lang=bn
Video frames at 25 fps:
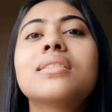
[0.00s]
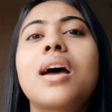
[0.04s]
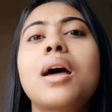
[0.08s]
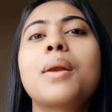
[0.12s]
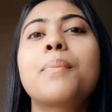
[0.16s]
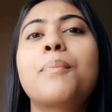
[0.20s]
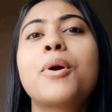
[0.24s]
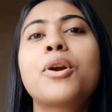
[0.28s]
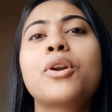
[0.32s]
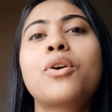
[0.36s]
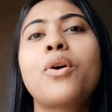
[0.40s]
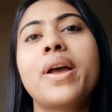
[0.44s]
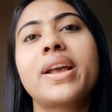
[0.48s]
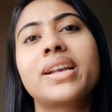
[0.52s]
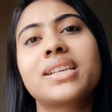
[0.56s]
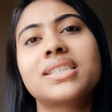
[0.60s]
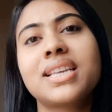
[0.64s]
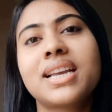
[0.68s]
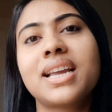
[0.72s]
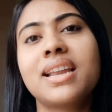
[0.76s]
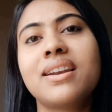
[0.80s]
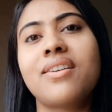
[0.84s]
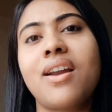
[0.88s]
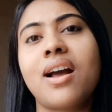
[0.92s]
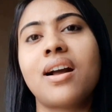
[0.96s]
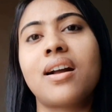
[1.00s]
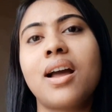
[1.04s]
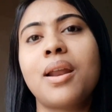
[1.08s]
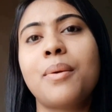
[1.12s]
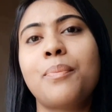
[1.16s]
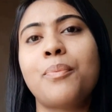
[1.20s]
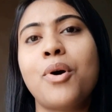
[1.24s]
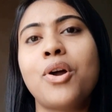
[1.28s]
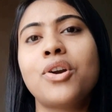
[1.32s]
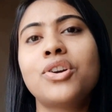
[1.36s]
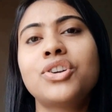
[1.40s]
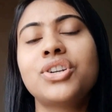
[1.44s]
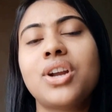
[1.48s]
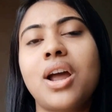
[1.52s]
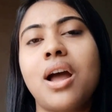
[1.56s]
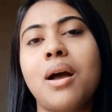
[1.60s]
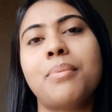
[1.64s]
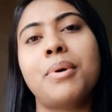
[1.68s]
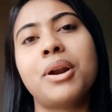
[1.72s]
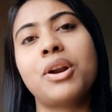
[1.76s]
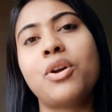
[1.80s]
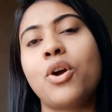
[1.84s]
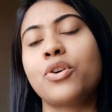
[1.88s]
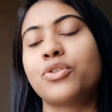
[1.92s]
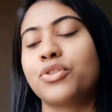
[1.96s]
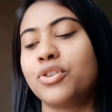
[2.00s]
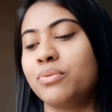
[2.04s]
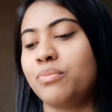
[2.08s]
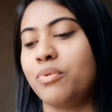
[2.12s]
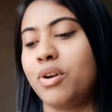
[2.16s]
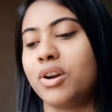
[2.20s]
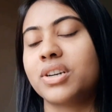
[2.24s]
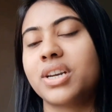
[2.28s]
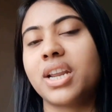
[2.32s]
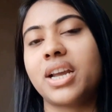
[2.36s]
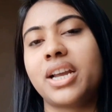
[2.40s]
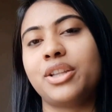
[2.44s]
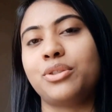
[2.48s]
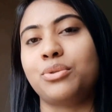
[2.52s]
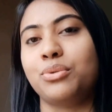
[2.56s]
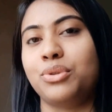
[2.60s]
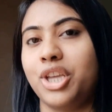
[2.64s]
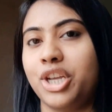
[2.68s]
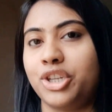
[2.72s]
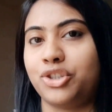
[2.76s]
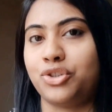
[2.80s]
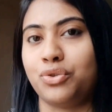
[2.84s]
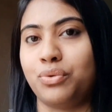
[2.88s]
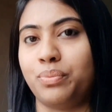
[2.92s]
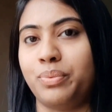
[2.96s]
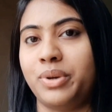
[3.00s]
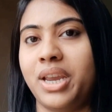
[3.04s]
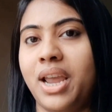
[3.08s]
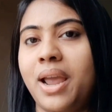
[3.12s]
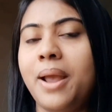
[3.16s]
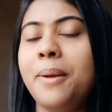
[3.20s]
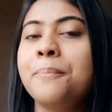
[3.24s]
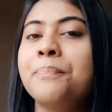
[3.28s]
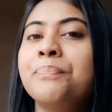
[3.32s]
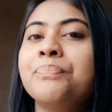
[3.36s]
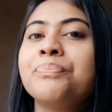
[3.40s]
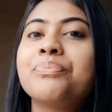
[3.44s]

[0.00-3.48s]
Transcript: তারপর কয়েক সেকেন্ড রাখার পর আবার কটন বলটাকে দুধে চুবিয়ে